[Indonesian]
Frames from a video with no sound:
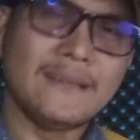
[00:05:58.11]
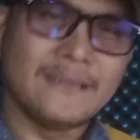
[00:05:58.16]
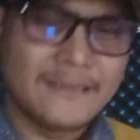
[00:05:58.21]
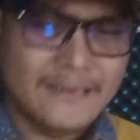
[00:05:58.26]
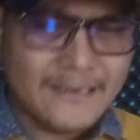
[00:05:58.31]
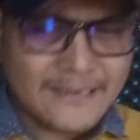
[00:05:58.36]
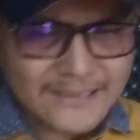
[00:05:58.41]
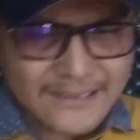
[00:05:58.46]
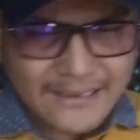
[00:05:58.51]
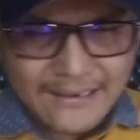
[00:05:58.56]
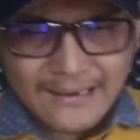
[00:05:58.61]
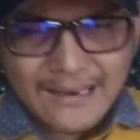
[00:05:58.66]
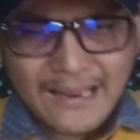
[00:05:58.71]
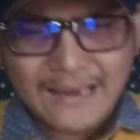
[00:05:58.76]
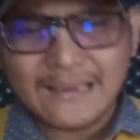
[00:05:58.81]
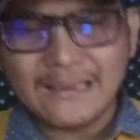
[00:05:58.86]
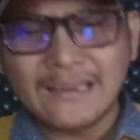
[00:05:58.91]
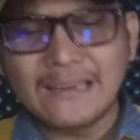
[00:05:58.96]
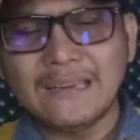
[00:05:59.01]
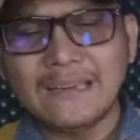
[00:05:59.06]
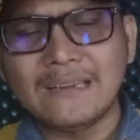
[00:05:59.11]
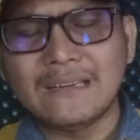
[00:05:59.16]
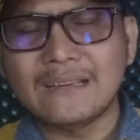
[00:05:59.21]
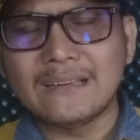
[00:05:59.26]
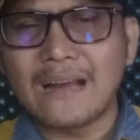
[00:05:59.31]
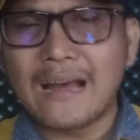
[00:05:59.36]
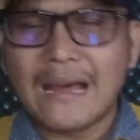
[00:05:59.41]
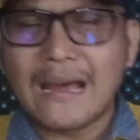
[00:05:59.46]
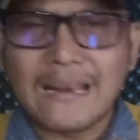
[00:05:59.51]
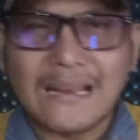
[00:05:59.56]
Jadi sekali lagi
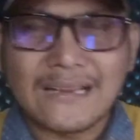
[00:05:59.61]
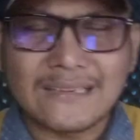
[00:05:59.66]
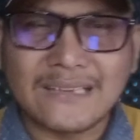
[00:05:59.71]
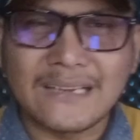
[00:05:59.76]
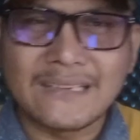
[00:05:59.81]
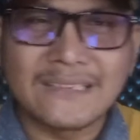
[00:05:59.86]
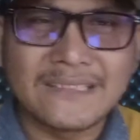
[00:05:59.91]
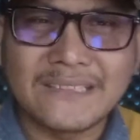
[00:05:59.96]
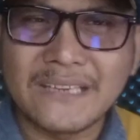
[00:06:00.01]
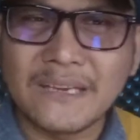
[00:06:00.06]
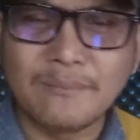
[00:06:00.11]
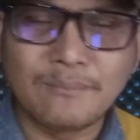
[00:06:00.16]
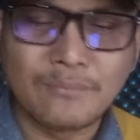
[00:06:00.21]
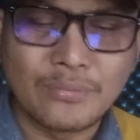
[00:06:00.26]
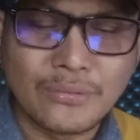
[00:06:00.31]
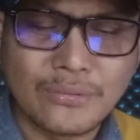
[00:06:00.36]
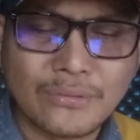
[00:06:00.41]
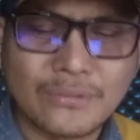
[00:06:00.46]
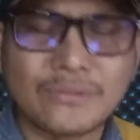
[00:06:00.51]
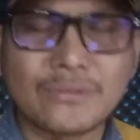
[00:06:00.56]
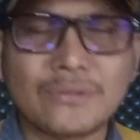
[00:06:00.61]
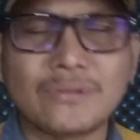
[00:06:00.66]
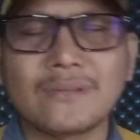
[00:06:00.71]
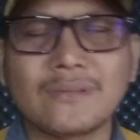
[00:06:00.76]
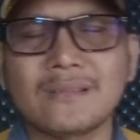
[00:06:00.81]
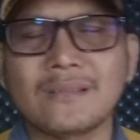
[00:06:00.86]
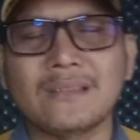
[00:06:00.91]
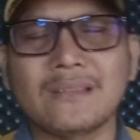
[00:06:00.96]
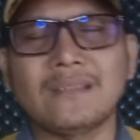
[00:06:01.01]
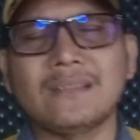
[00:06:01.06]
alasan sibuk
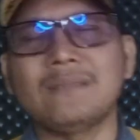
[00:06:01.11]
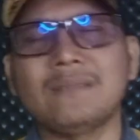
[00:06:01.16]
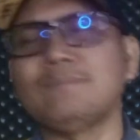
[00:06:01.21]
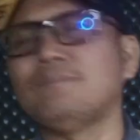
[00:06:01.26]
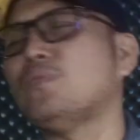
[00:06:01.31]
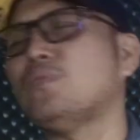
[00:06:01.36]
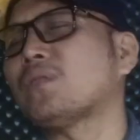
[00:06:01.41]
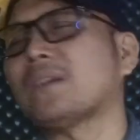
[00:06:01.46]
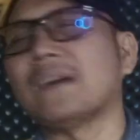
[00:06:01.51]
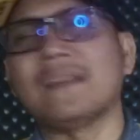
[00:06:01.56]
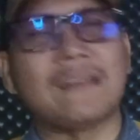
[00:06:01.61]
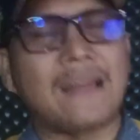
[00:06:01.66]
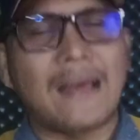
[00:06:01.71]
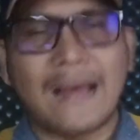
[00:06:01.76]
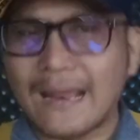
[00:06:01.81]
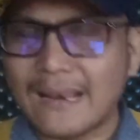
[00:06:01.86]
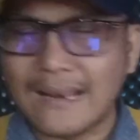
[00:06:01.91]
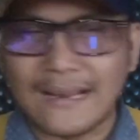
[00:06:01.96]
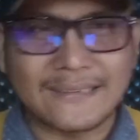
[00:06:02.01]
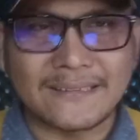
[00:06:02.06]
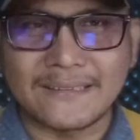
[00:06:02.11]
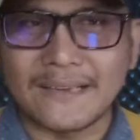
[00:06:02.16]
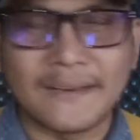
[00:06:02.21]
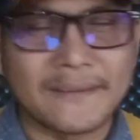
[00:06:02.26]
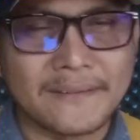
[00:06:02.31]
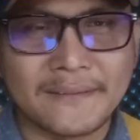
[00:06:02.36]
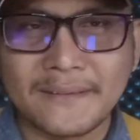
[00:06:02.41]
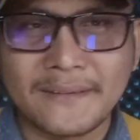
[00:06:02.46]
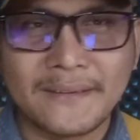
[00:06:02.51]
bukanlah alasan.